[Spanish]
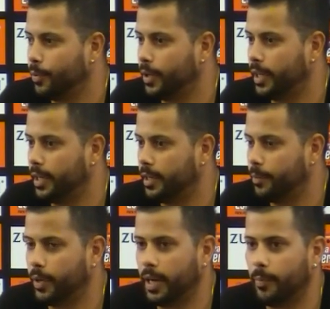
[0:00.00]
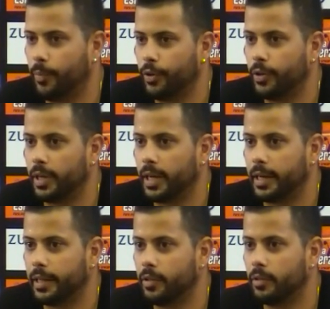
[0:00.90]
por el, por el apoyo, el
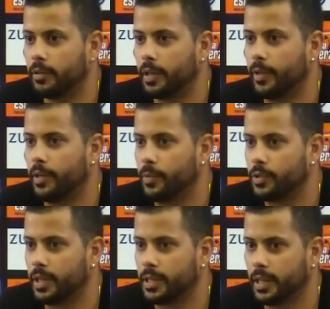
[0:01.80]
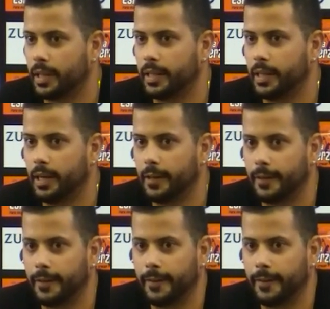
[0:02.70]
cariño que me demostráis cada día